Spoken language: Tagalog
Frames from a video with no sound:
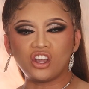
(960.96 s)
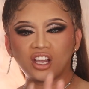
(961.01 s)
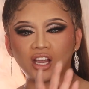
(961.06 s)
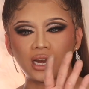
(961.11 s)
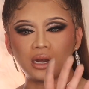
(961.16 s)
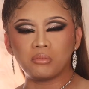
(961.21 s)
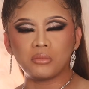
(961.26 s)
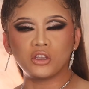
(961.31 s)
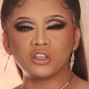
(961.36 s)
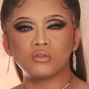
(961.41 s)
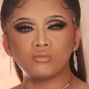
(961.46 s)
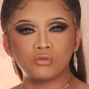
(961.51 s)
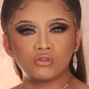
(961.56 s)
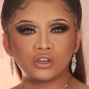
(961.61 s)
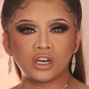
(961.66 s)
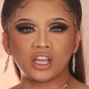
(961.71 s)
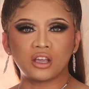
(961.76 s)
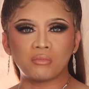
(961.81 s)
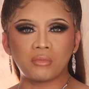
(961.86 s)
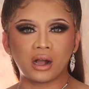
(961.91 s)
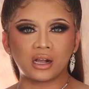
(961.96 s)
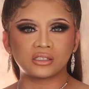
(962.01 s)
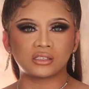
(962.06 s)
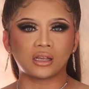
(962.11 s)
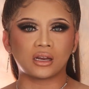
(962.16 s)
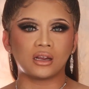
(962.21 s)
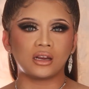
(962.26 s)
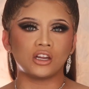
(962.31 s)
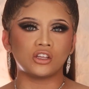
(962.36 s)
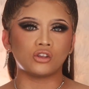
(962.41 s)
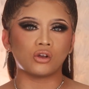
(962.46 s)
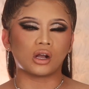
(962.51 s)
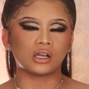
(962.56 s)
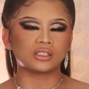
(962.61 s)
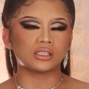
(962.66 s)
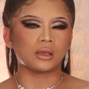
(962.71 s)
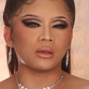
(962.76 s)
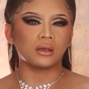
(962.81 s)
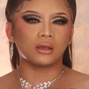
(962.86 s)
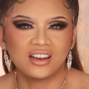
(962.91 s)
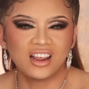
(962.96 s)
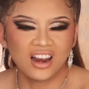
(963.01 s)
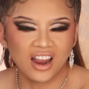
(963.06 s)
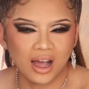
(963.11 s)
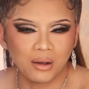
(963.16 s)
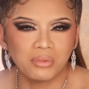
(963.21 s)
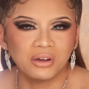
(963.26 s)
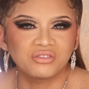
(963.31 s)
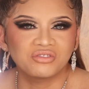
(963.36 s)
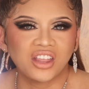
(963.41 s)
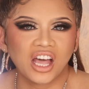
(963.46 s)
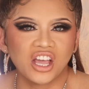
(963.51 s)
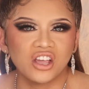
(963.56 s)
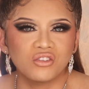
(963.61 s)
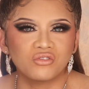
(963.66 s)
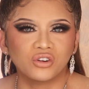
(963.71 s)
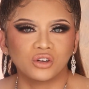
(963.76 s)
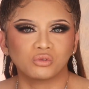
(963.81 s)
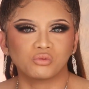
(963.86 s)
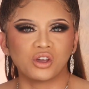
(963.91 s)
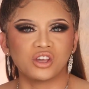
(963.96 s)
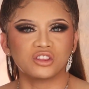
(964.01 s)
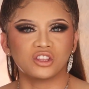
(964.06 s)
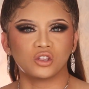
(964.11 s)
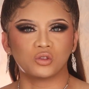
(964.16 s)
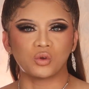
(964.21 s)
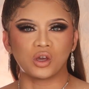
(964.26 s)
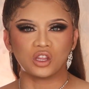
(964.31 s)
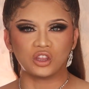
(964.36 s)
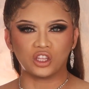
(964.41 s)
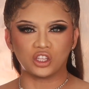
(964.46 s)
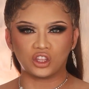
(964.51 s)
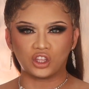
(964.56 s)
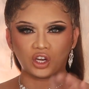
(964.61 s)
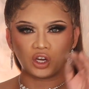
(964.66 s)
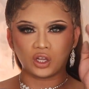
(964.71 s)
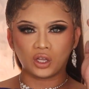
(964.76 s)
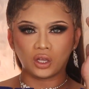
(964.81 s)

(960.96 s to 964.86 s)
ikalma niyo muna yung mga sarili niyo kasi lalaban tayo for 2023.